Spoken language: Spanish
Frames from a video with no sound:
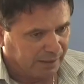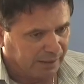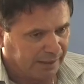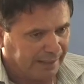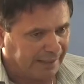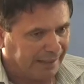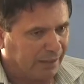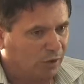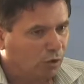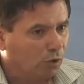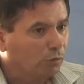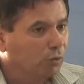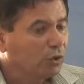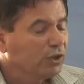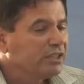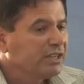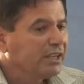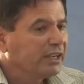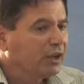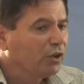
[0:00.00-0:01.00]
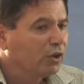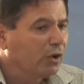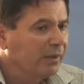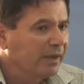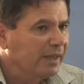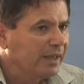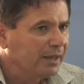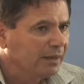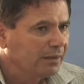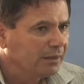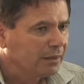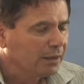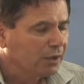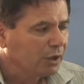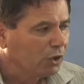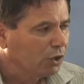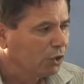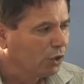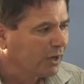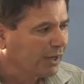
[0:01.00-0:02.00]
Que como dicen que no había,
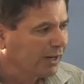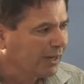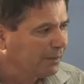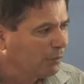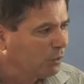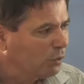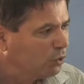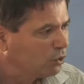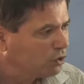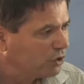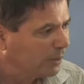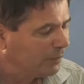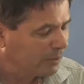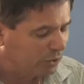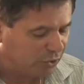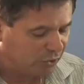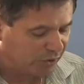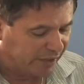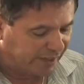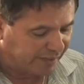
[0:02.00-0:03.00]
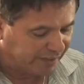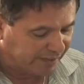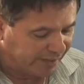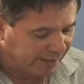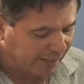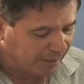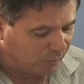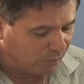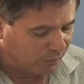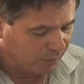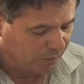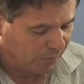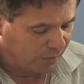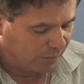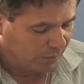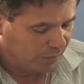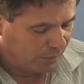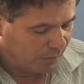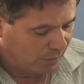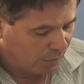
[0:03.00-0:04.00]
nos cargamos unos servicios que ya teníamos.
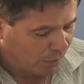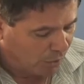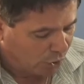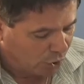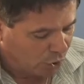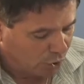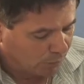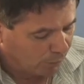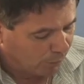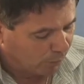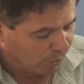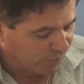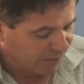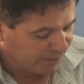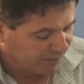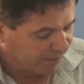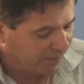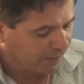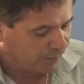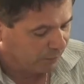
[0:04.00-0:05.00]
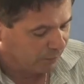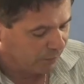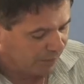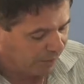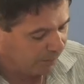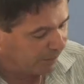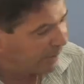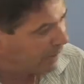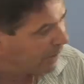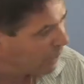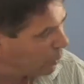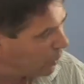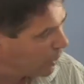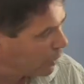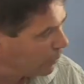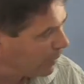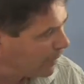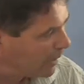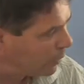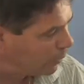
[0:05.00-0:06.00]
Como puede ser, voy a mirarlo y
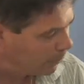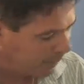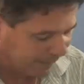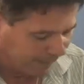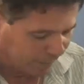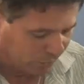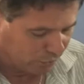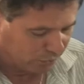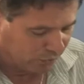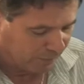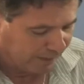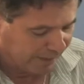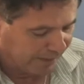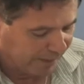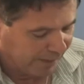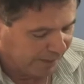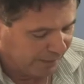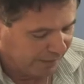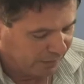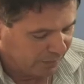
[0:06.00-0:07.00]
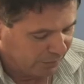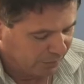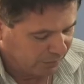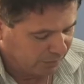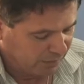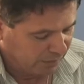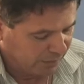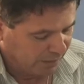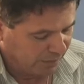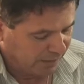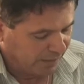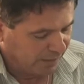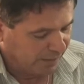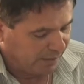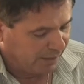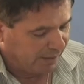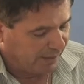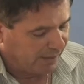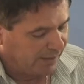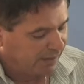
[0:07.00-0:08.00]
enumerarlo para que no se me quede, ¿no?
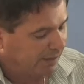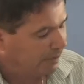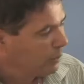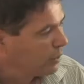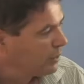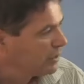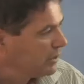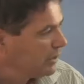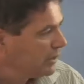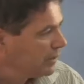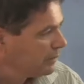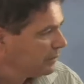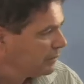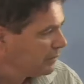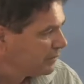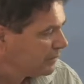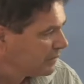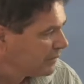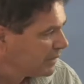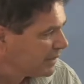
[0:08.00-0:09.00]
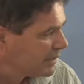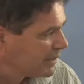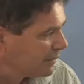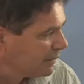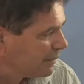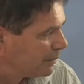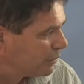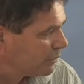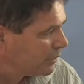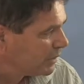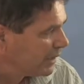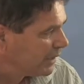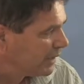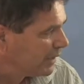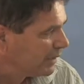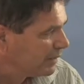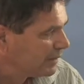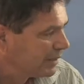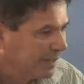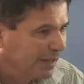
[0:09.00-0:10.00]
El deporte, que sabemos
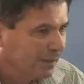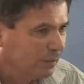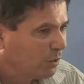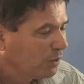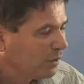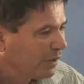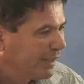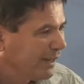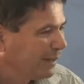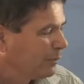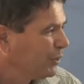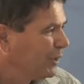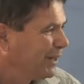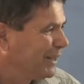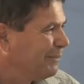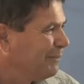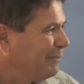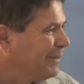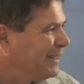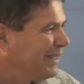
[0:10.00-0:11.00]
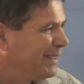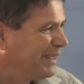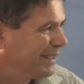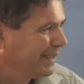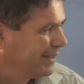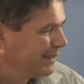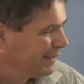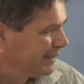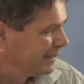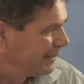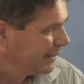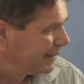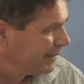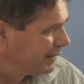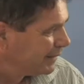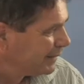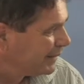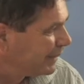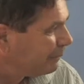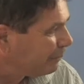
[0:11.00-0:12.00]
que teníamos, éramos la envidia
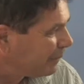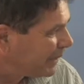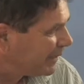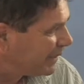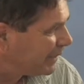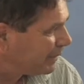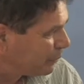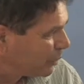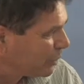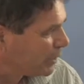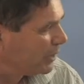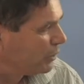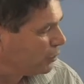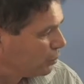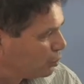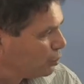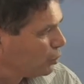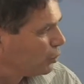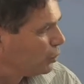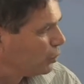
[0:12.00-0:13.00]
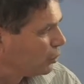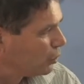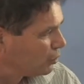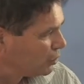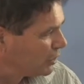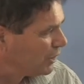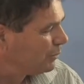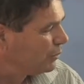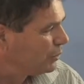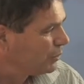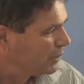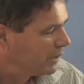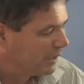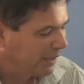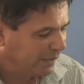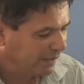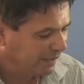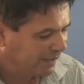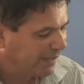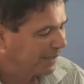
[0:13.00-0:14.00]
de España, porque incluso conocimos,
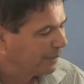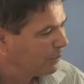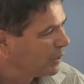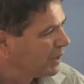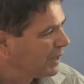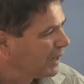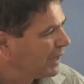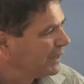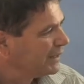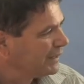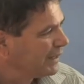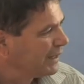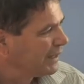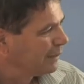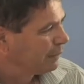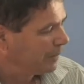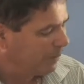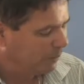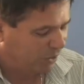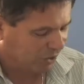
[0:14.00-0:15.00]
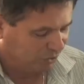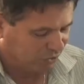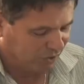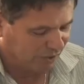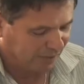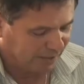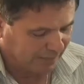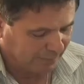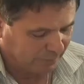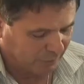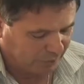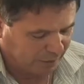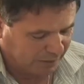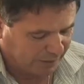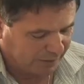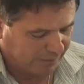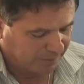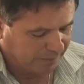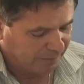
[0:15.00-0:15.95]
eh, llegamos a, a tener el Premio Nacional al Deporte.